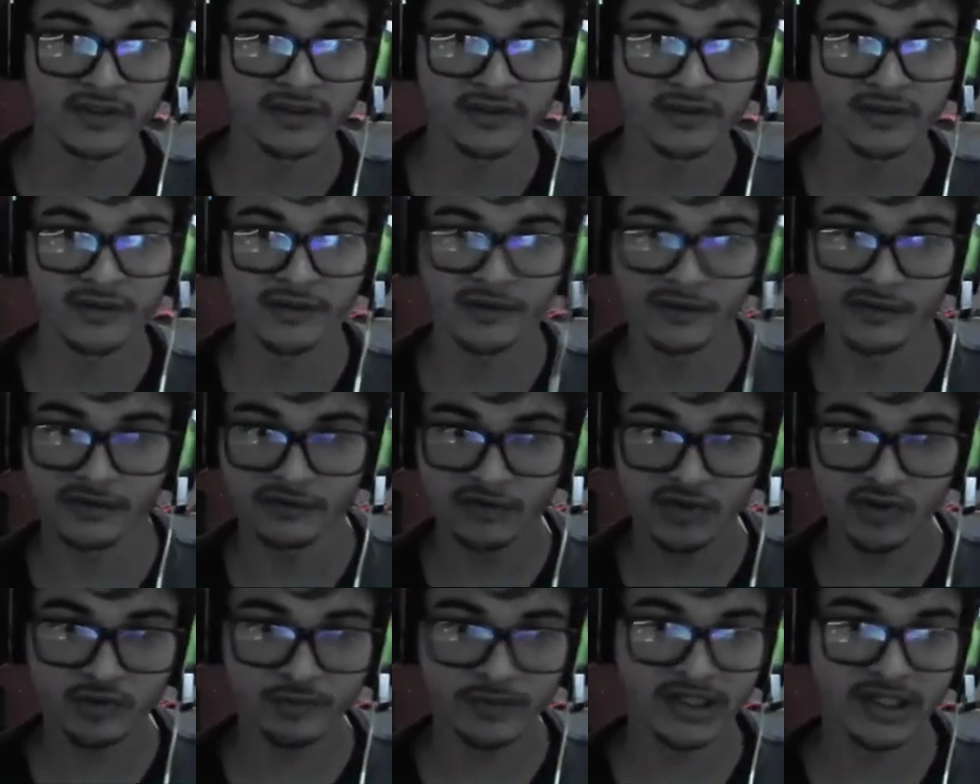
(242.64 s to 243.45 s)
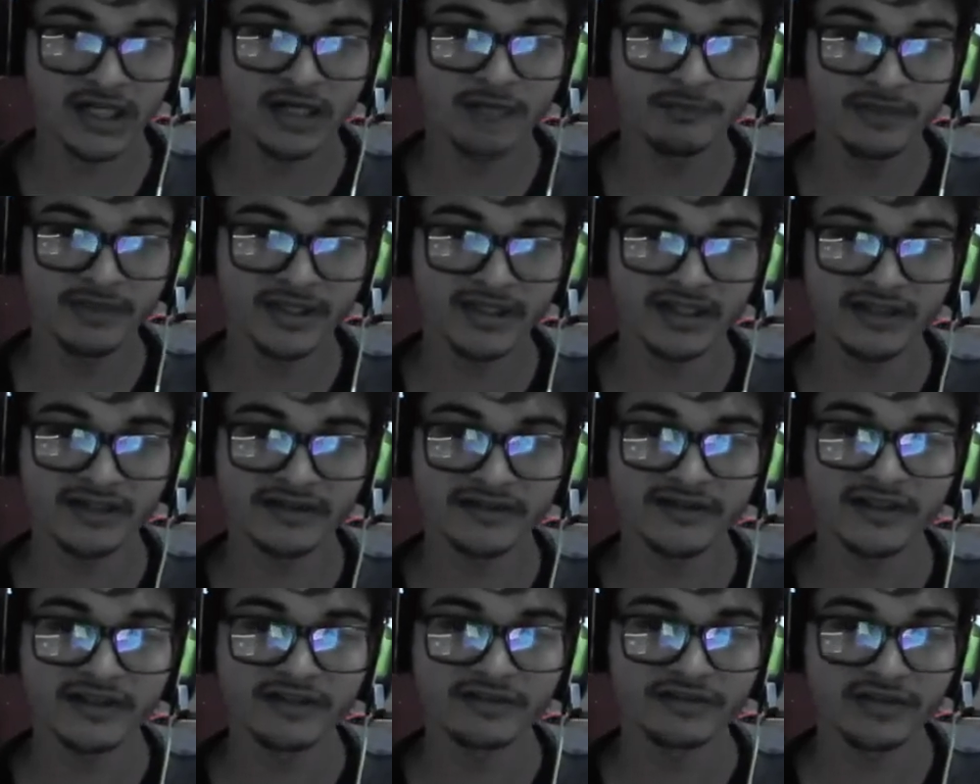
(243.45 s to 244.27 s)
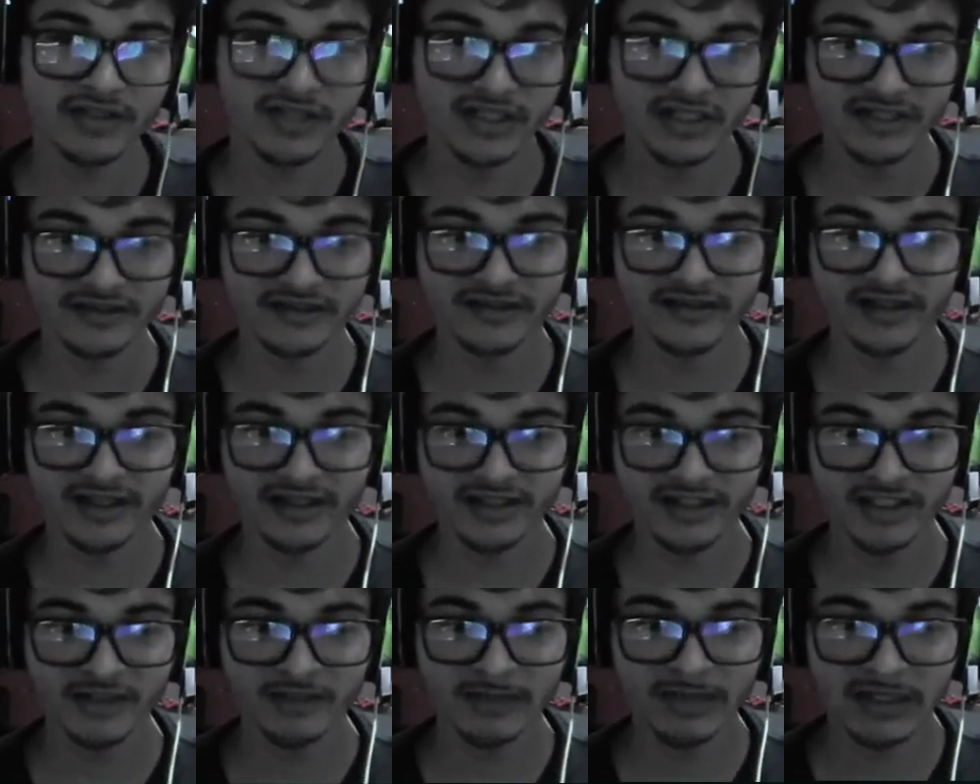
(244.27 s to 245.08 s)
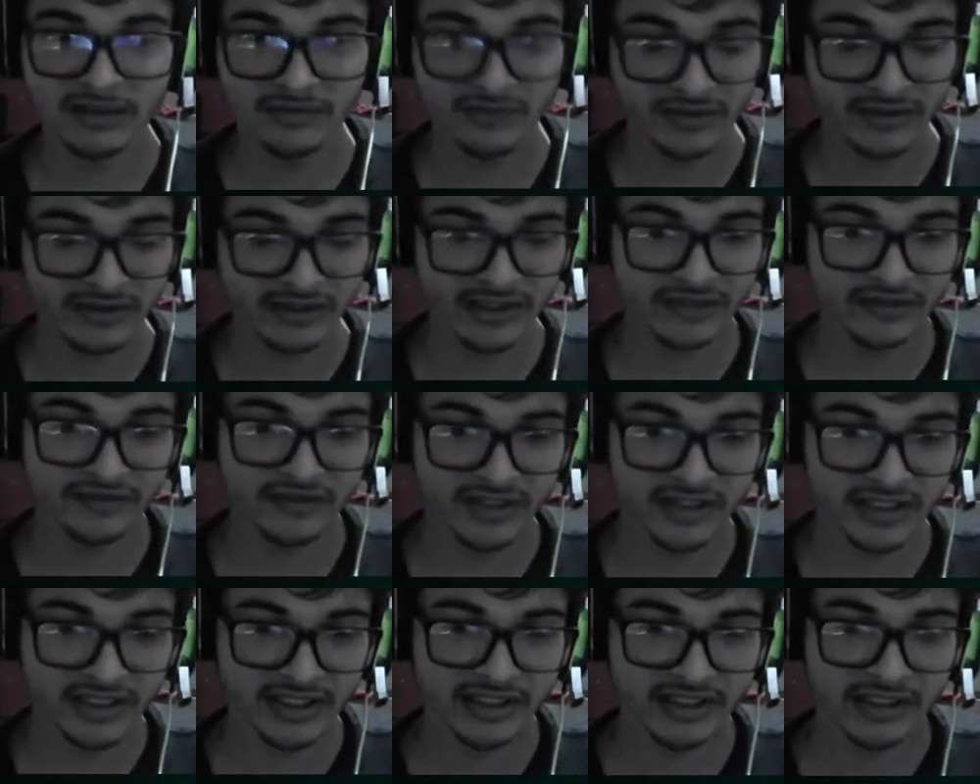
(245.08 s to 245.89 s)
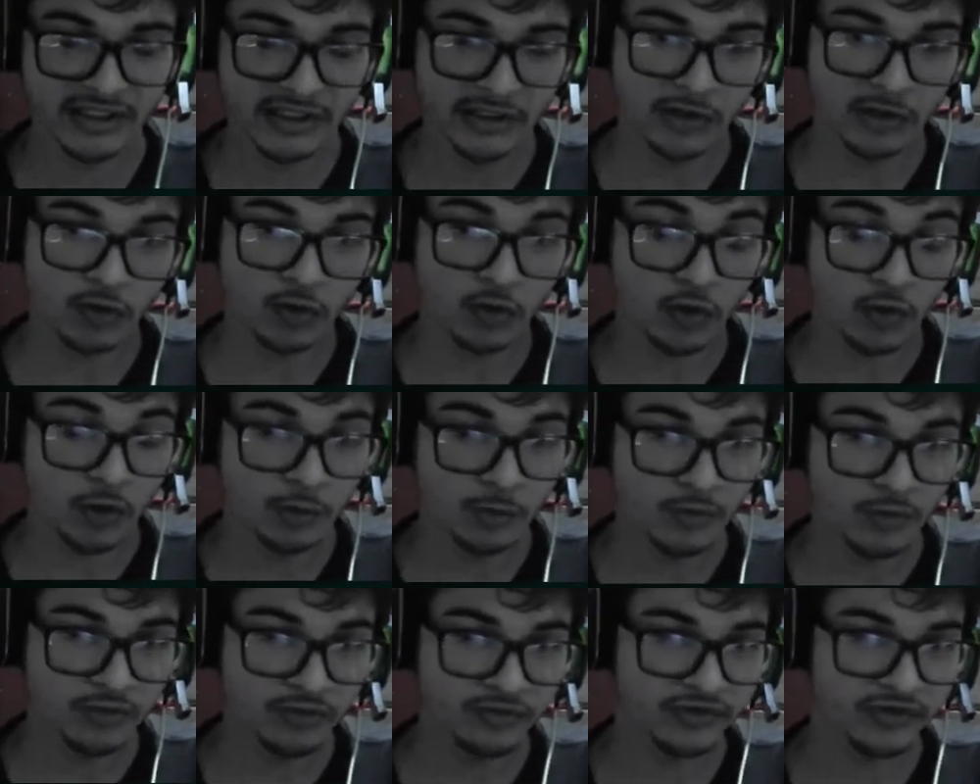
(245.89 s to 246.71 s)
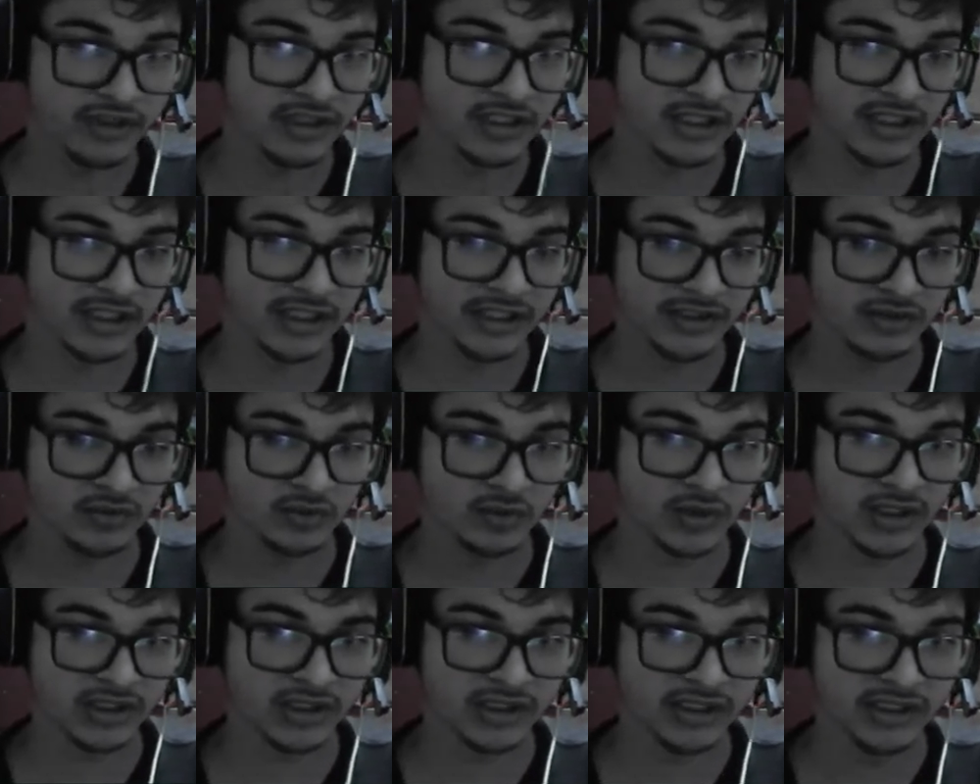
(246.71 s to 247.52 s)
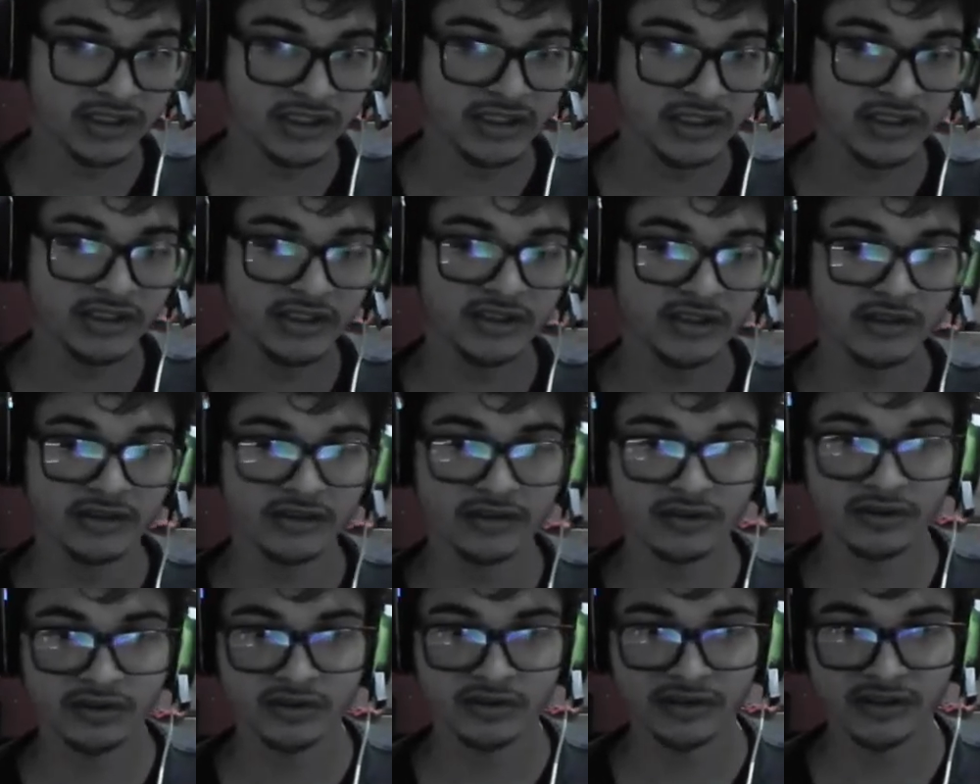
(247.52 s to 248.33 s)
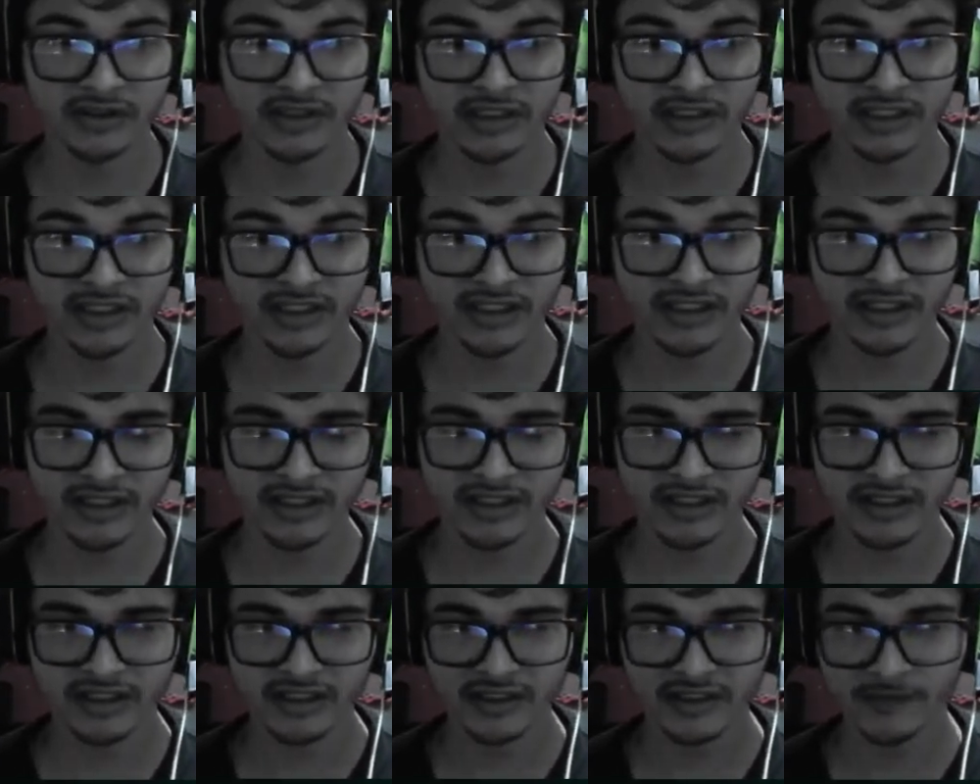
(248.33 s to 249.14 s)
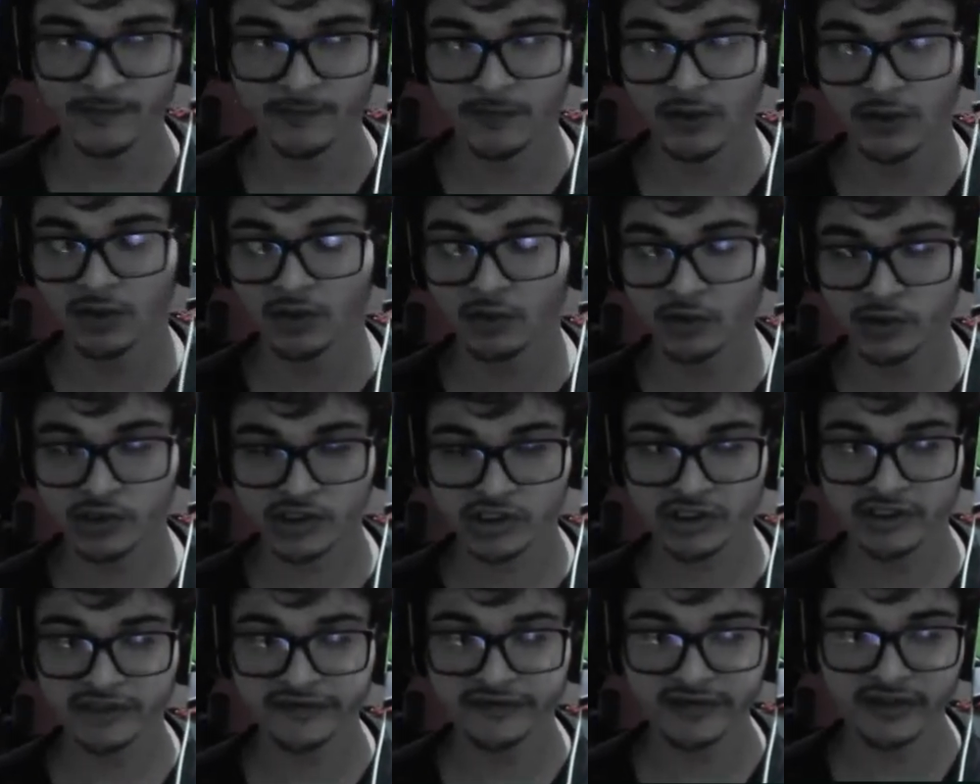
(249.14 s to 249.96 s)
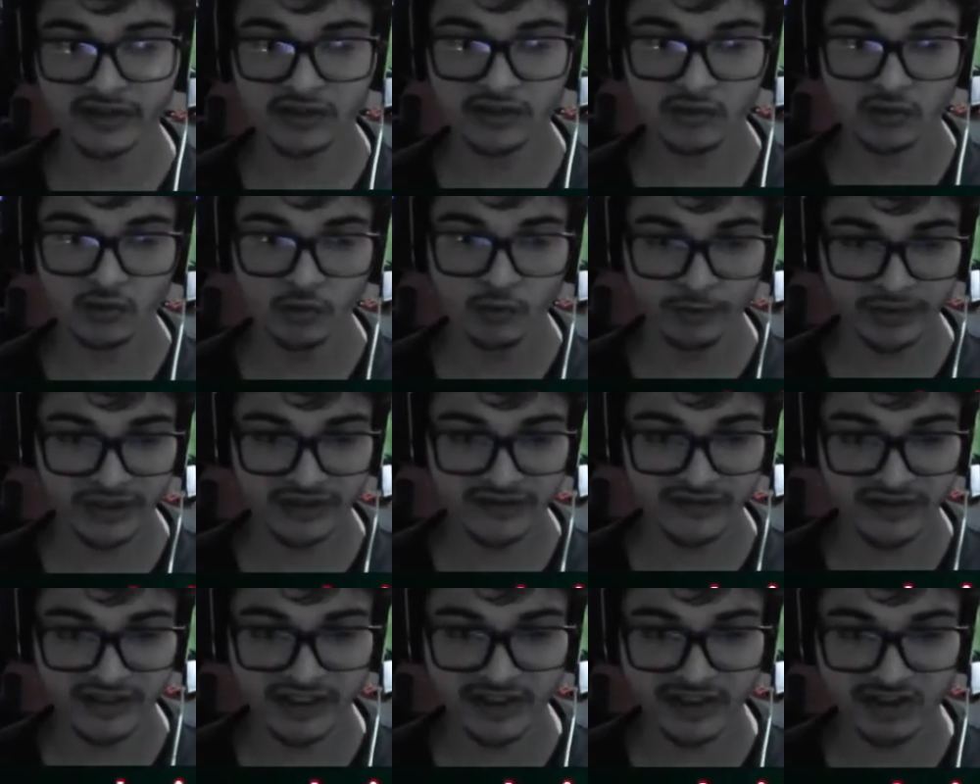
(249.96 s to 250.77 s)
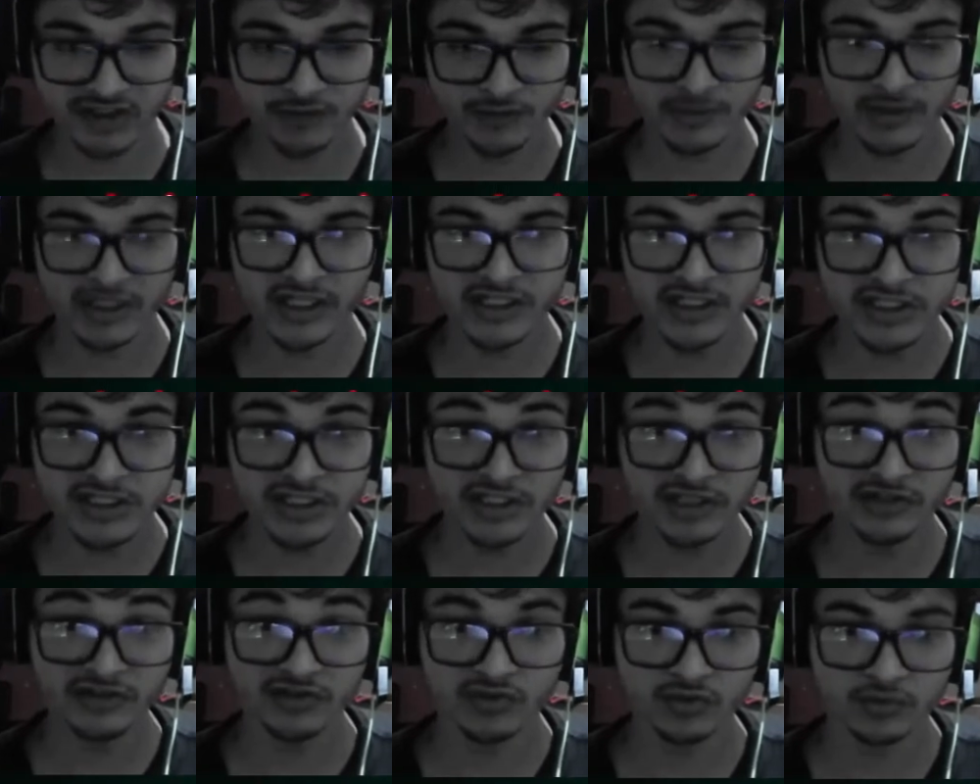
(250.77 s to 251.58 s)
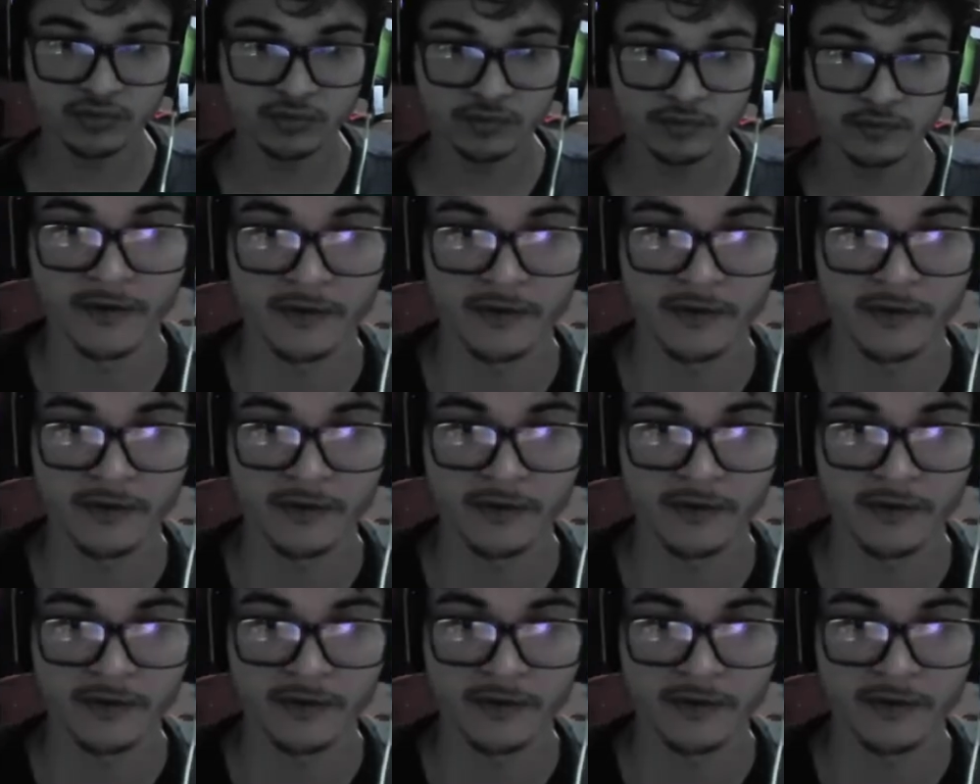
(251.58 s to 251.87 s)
Ó, vou esperar apenas ele finalizar aqui para vocês verem como fica a leitura dele é, utilizando o PCI Express X1.